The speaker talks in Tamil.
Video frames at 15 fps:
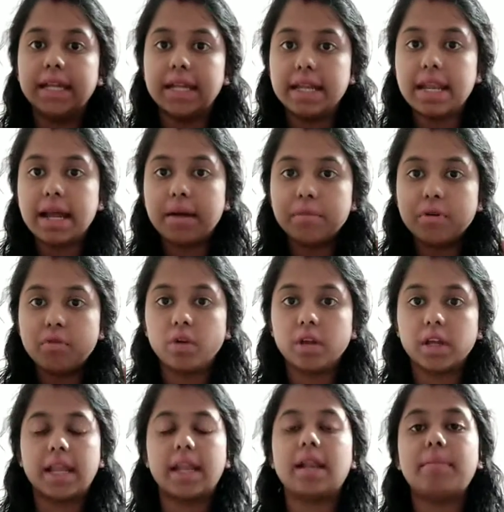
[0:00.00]
எல்லாமே
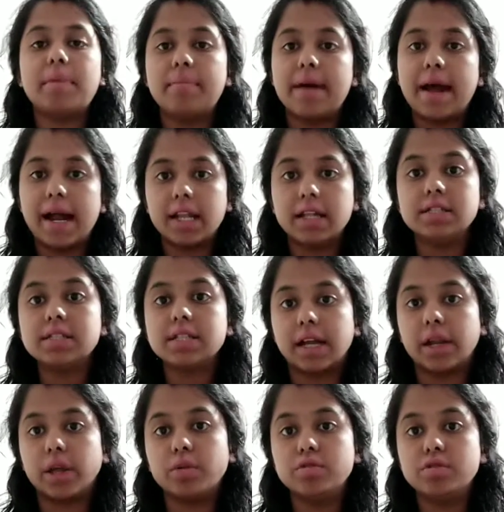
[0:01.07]
உங்களுக்கு எல்லாமே பேலன்ஸ்
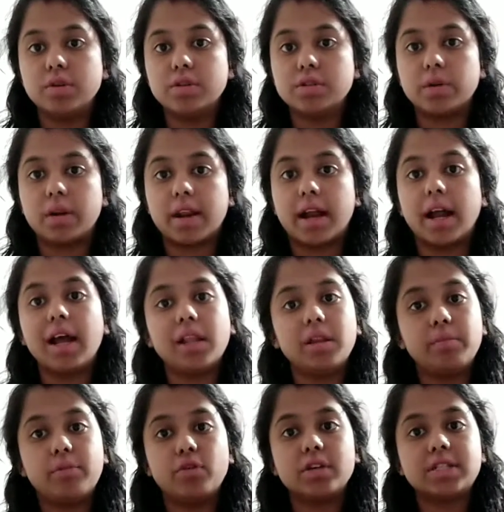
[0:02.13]
கிடைக்கும்னு சொல்லி சொல்கிறாங்க அது
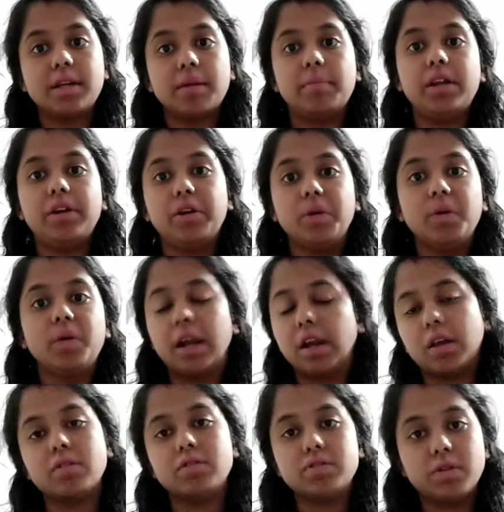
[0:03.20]
போக ஸ்டெபிலிட்டியும்
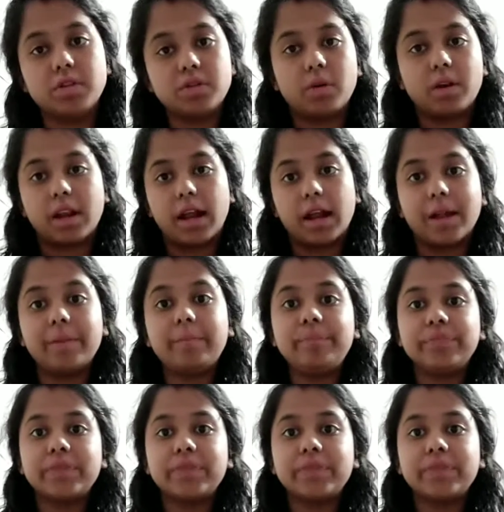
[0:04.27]
கிடைக்கும்னு சொல்லி சொல்கிறாங்க